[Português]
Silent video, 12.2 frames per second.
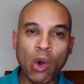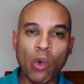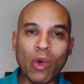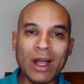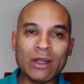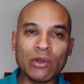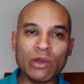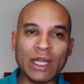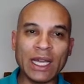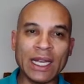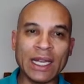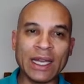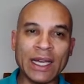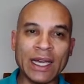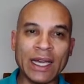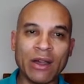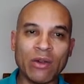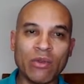Quando que ela
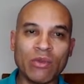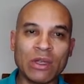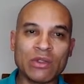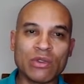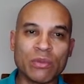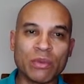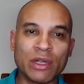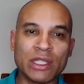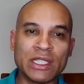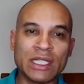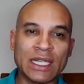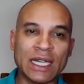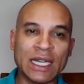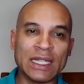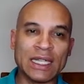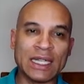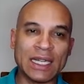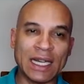é uma
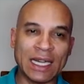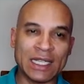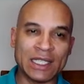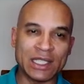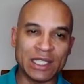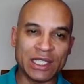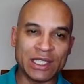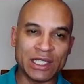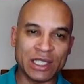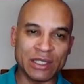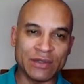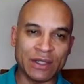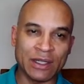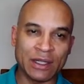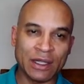subordinada adjetiva?